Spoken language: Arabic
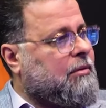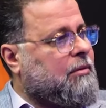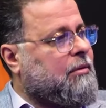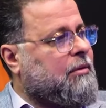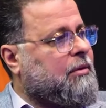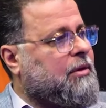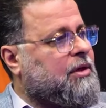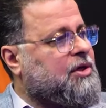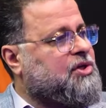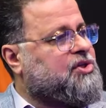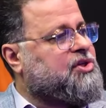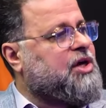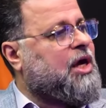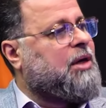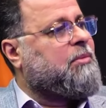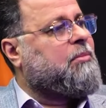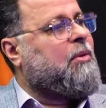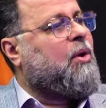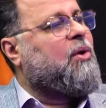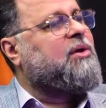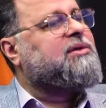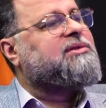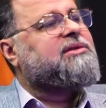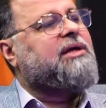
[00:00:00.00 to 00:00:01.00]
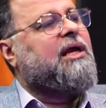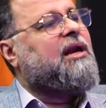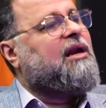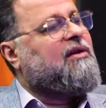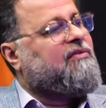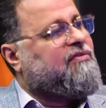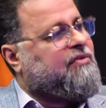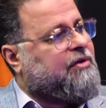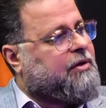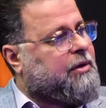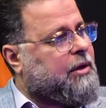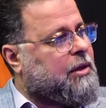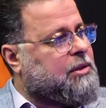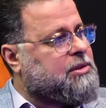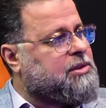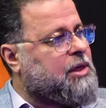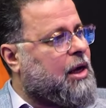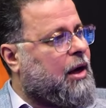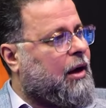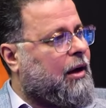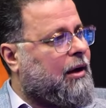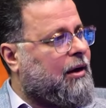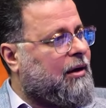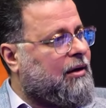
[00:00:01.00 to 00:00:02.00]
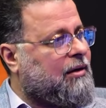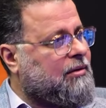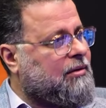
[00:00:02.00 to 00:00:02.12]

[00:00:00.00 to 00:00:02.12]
نيشان ما وصل الفكره صح